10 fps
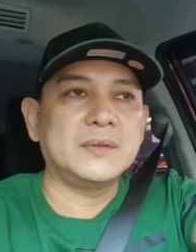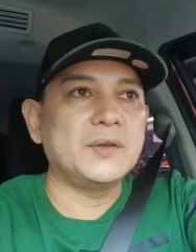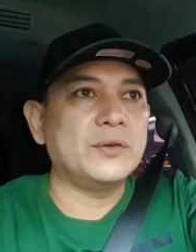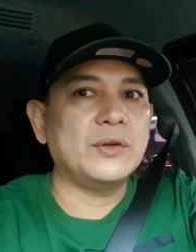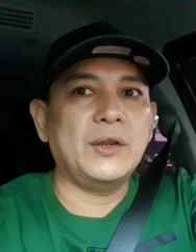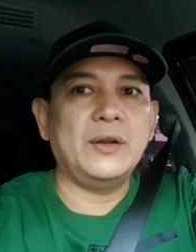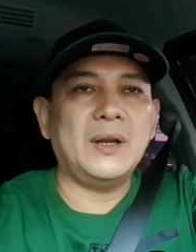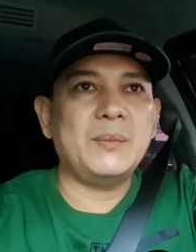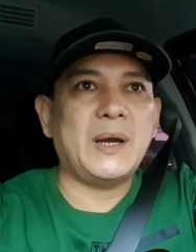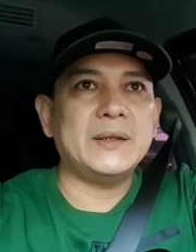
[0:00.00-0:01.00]
Siguro ganun
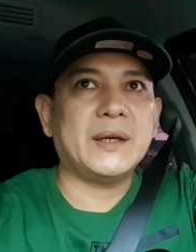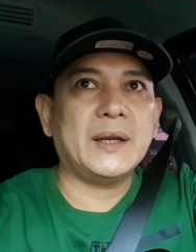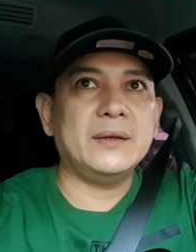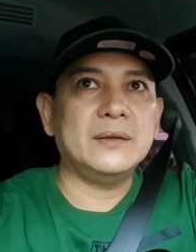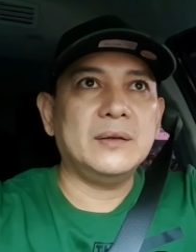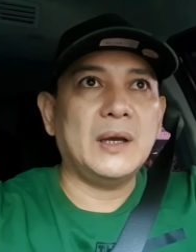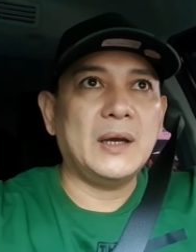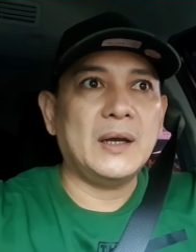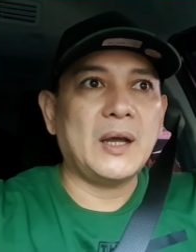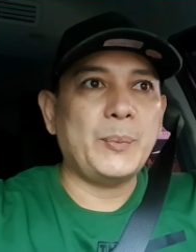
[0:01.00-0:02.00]
lang mga dre no?
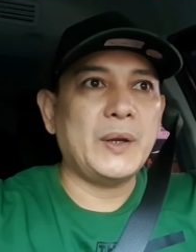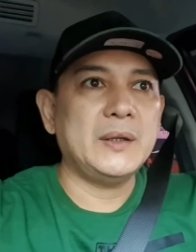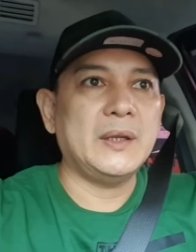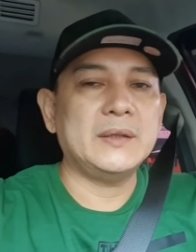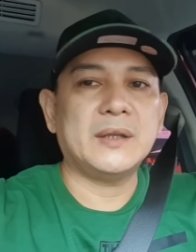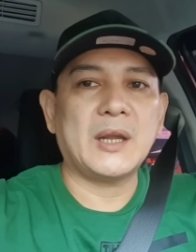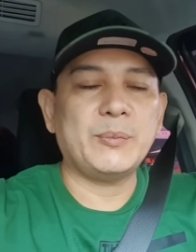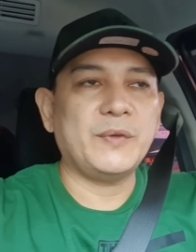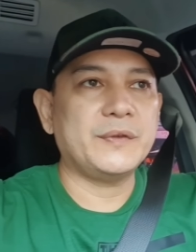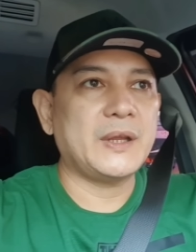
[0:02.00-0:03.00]
Uh, kapag nag-drop
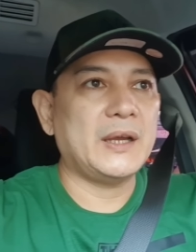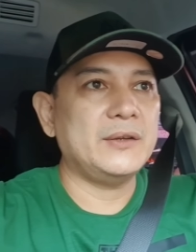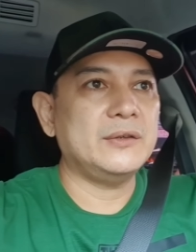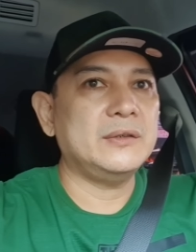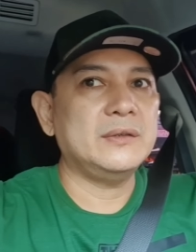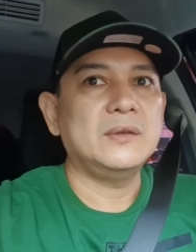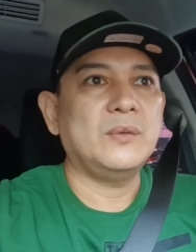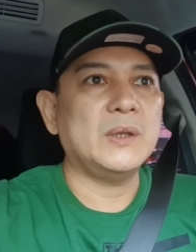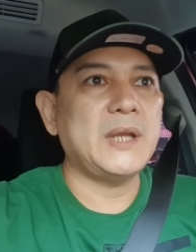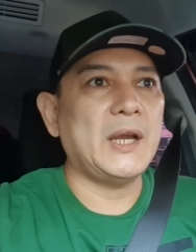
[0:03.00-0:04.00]
off tayo,
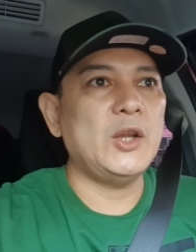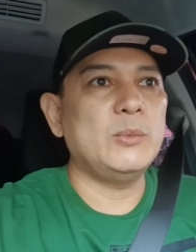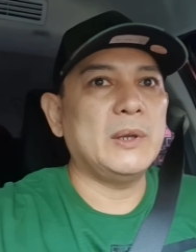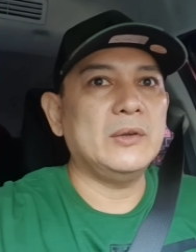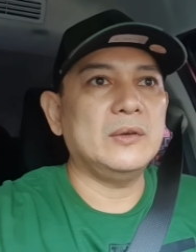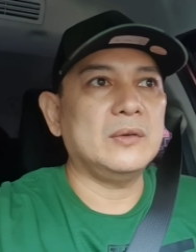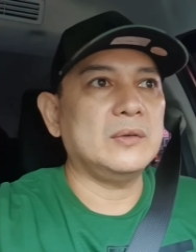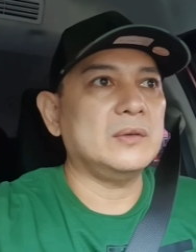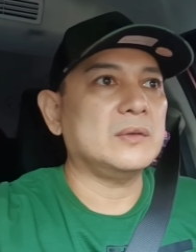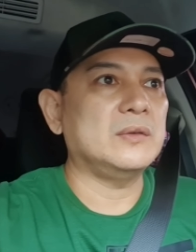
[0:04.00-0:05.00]
huwag na kayo lumayo
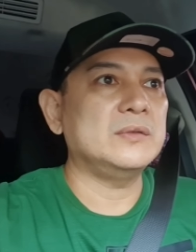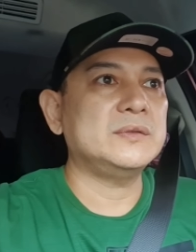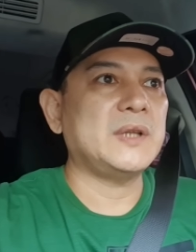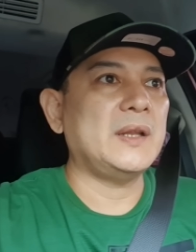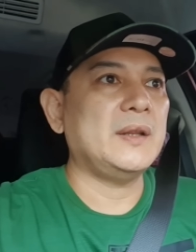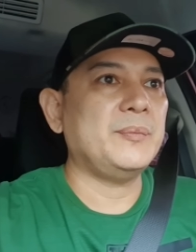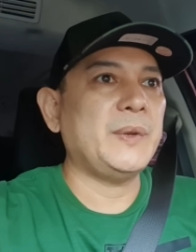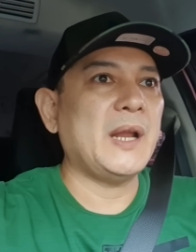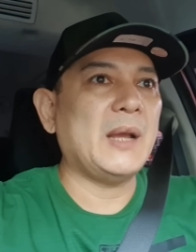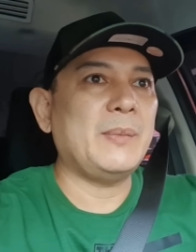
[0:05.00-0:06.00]
kung saan
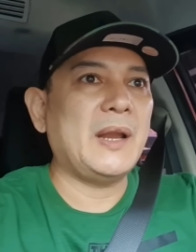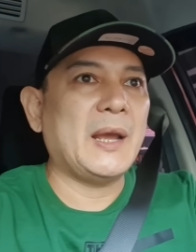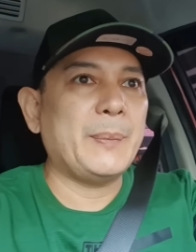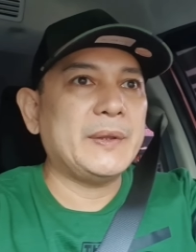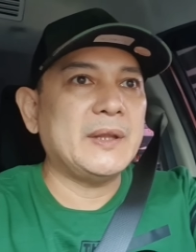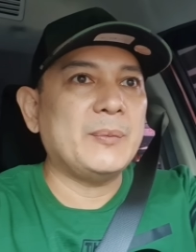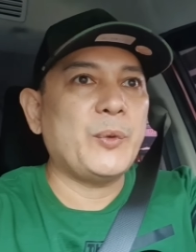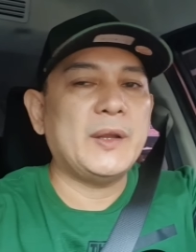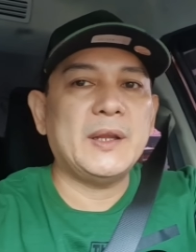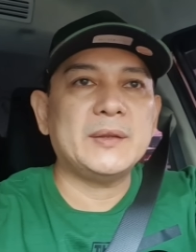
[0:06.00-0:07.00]
pinakamalapit na
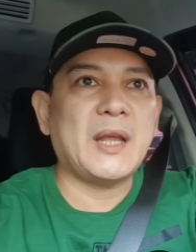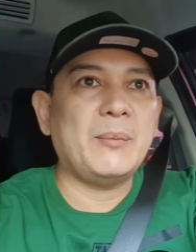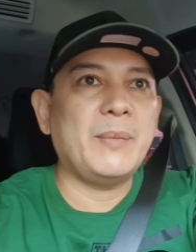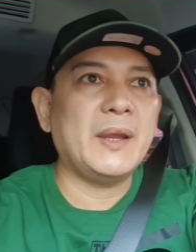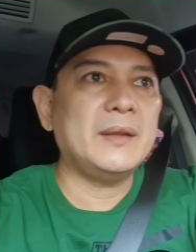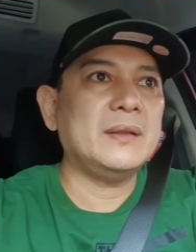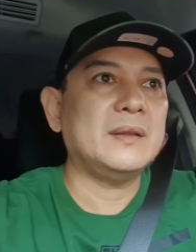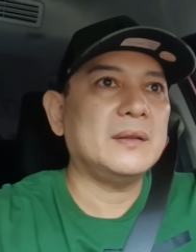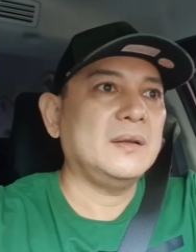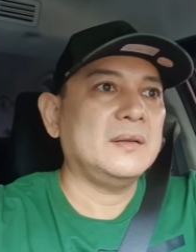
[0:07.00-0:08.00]
pwedeng tambayan
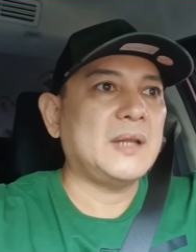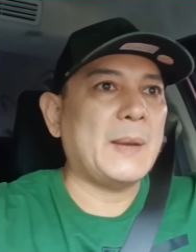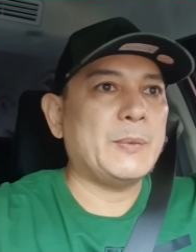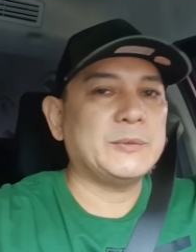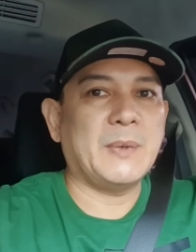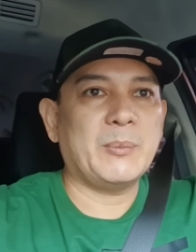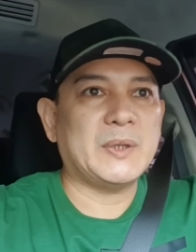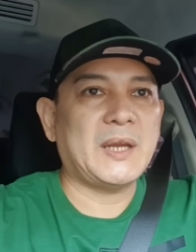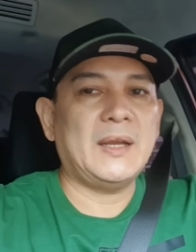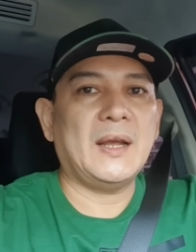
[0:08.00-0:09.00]
tapos
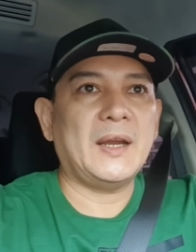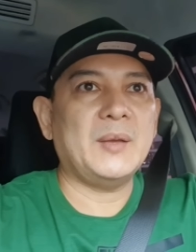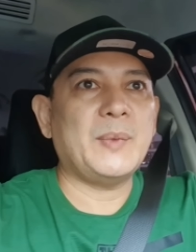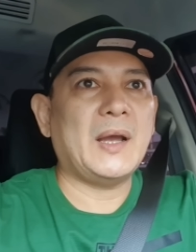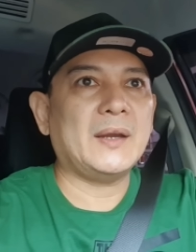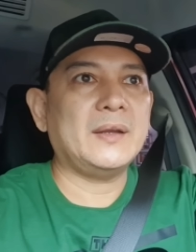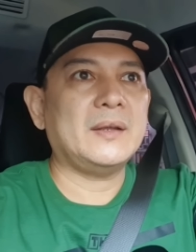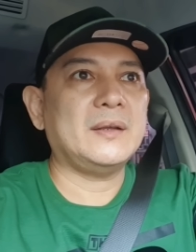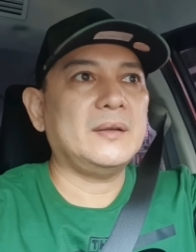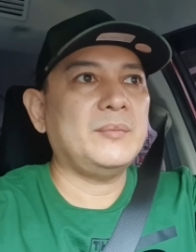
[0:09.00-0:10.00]
magpatay lang kayo ng makina
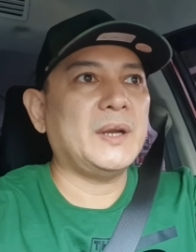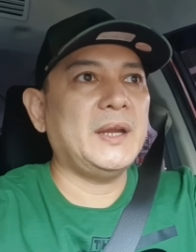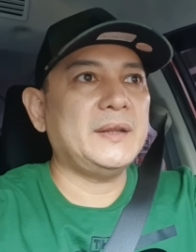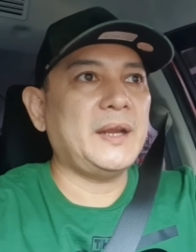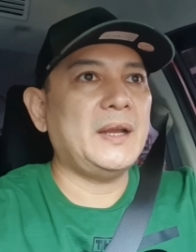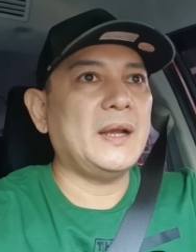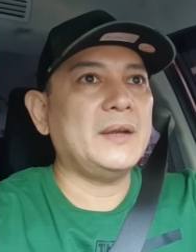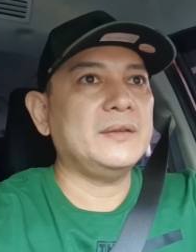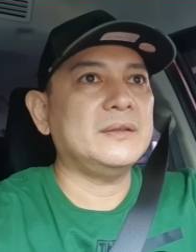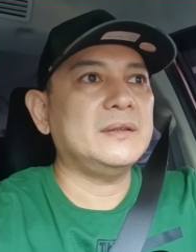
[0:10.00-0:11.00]
maghintay lang
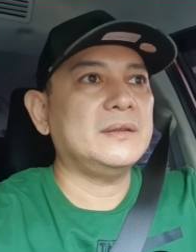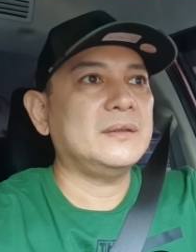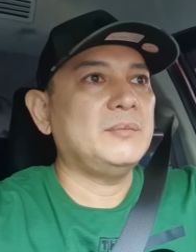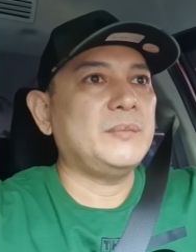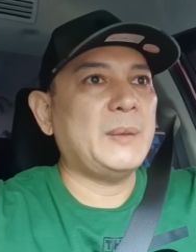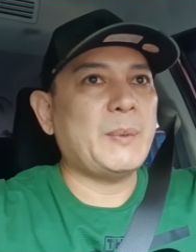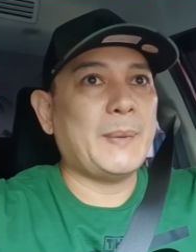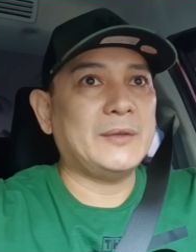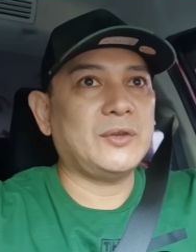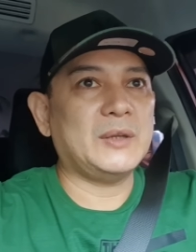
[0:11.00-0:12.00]
kayo doon may
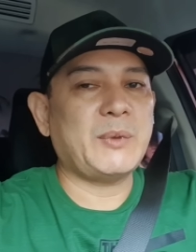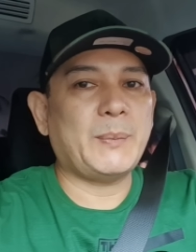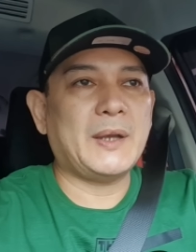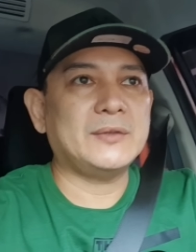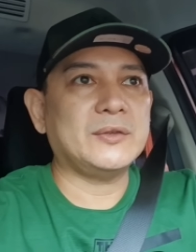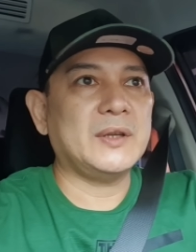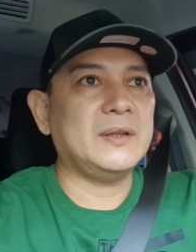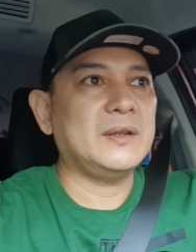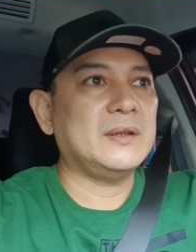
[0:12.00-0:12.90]
papasok at papasok yan